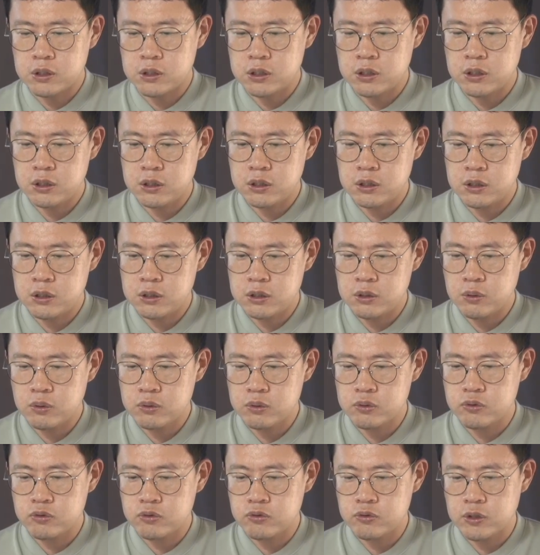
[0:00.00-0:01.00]
이,
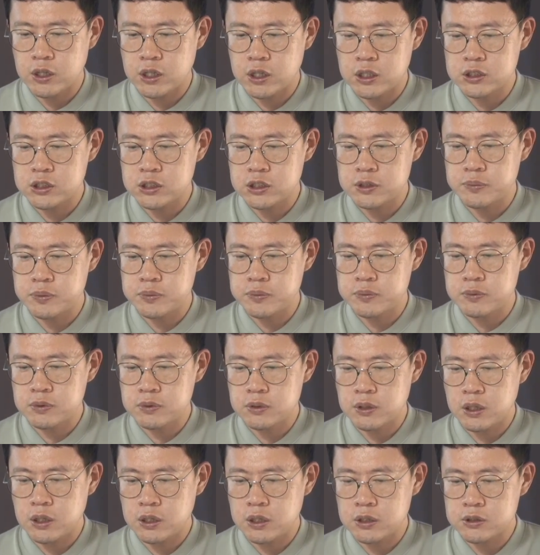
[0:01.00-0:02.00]
요 두 가지
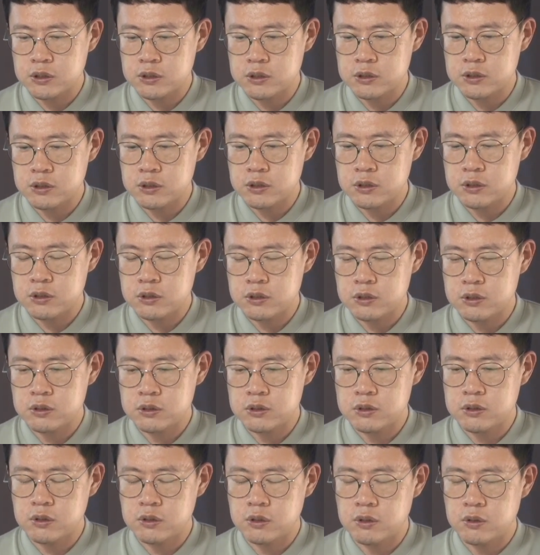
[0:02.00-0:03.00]
부분에 있어서
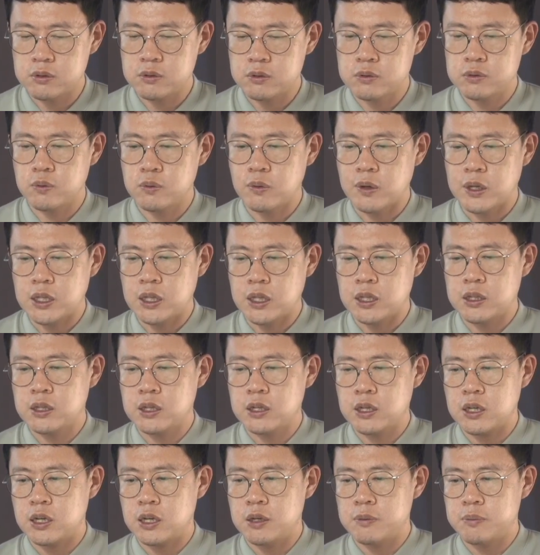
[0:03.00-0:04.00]
좀
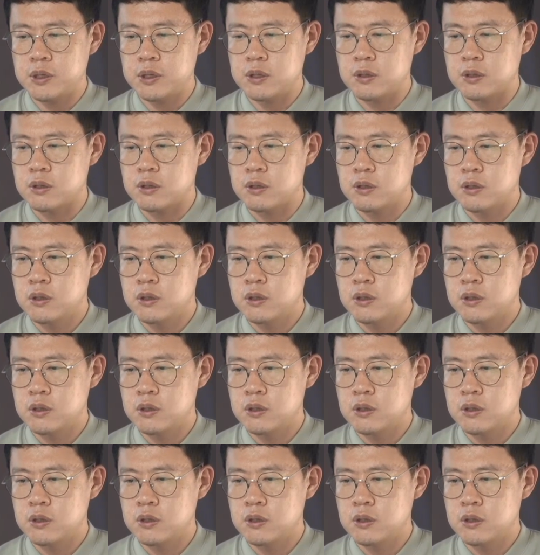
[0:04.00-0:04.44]
와닿냐 하면